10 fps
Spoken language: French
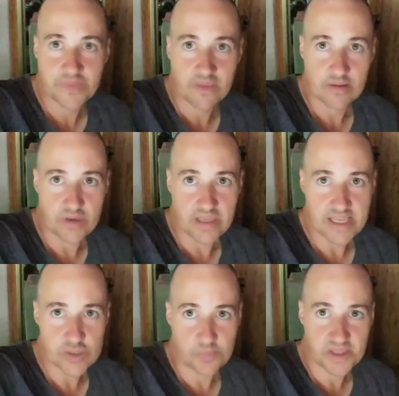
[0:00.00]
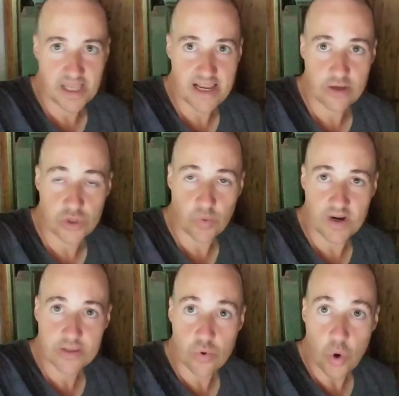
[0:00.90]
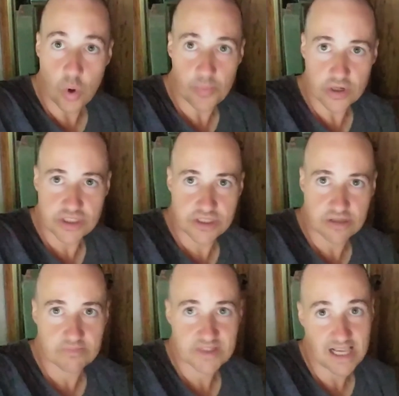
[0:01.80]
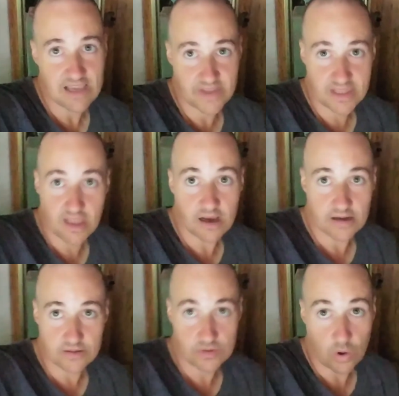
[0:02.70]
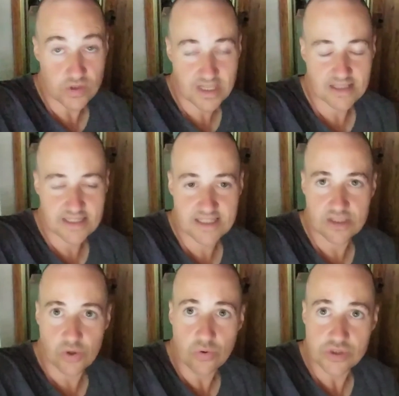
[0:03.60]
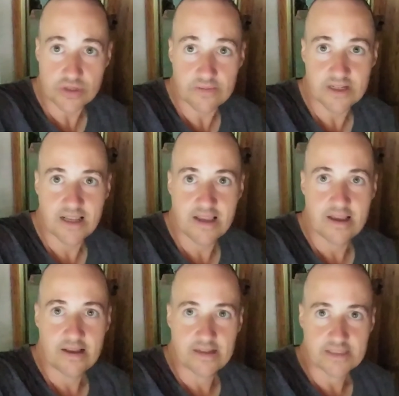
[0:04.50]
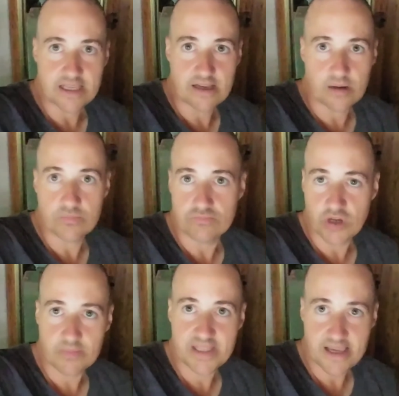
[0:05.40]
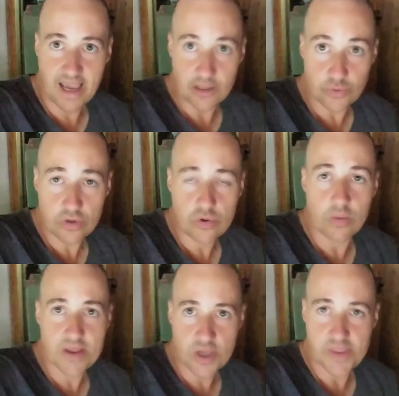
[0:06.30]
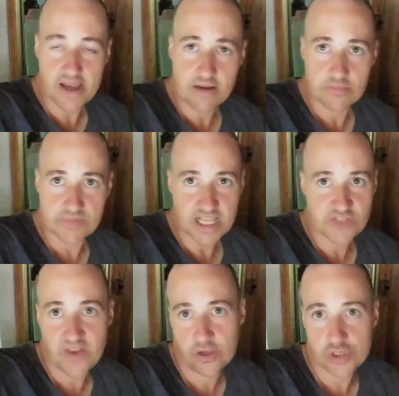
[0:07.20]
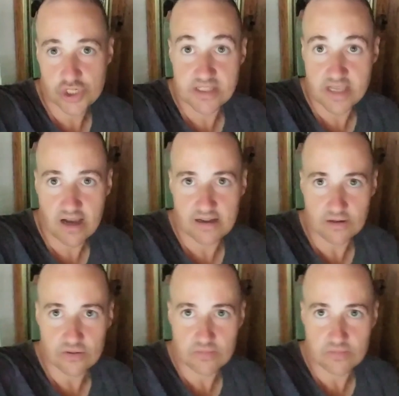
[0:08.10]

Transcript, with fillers: Puis je vais peut-être aller avec une toilette au compost. Ça évite une grosse quantité d'eau, ça. C'est comme quand même, des granules qu'on met dedans. Puis ça se fait avec une chaudière, là.